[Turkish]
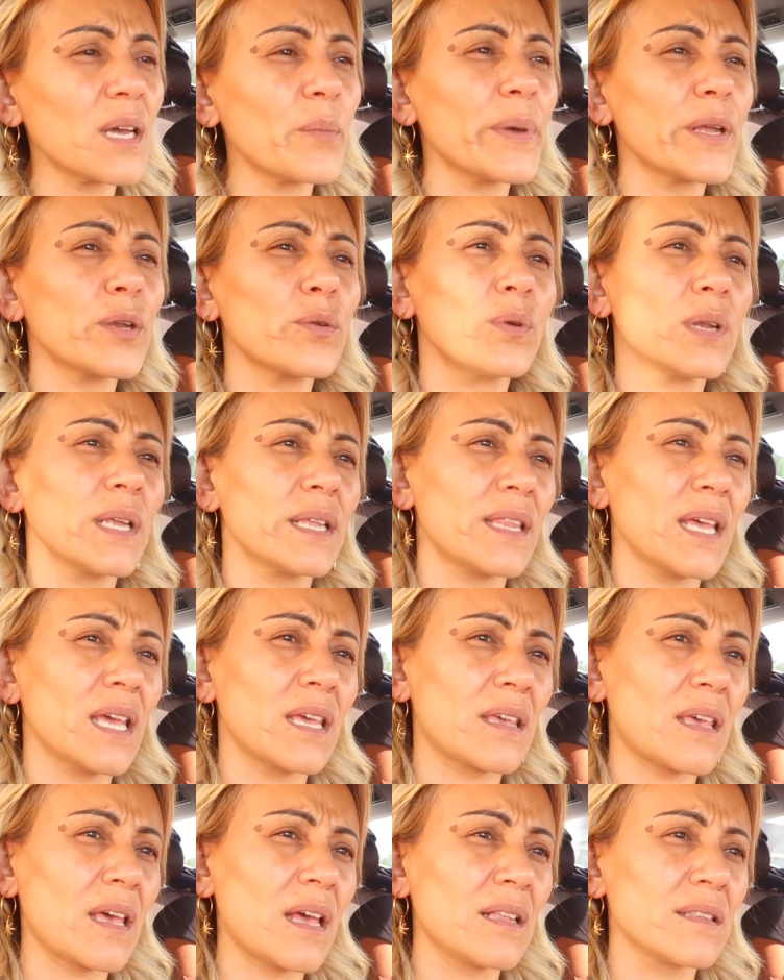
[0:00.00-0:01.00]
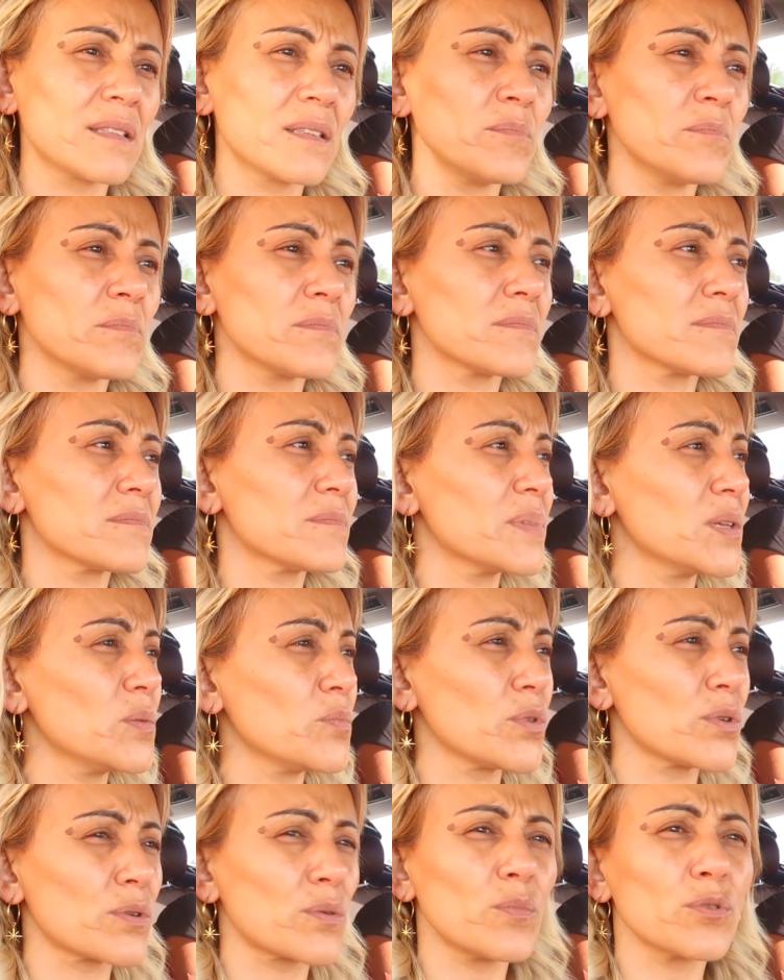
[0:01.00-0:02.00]
Ya ben öyle denk geldim
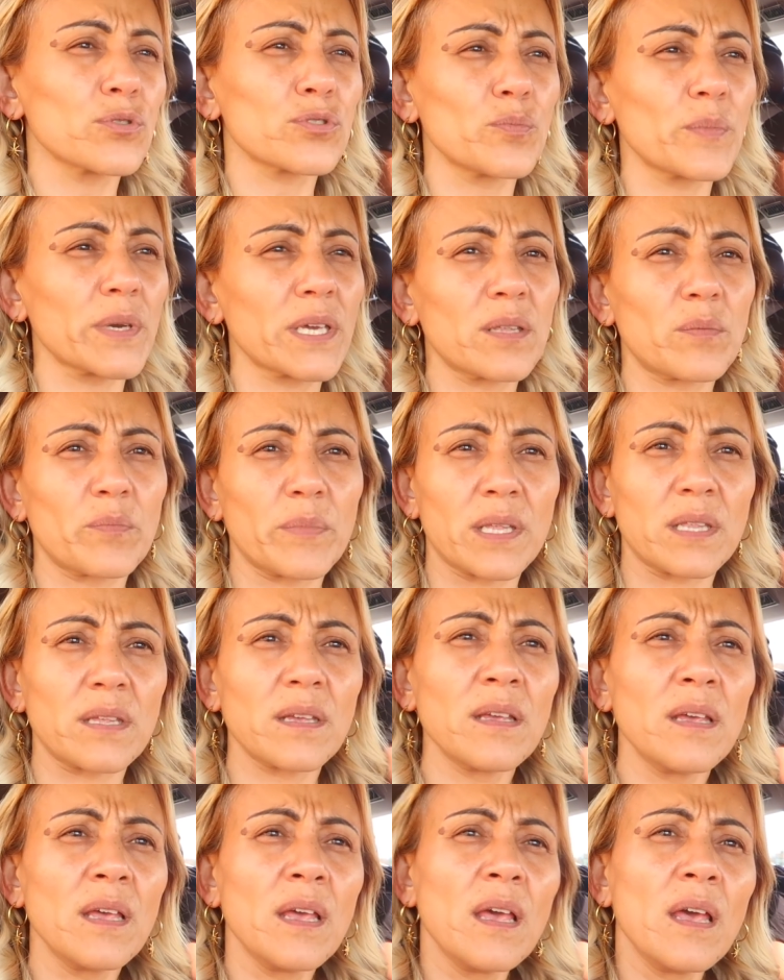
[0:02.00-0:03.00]
bilmiyorum hoşuma gitmedi.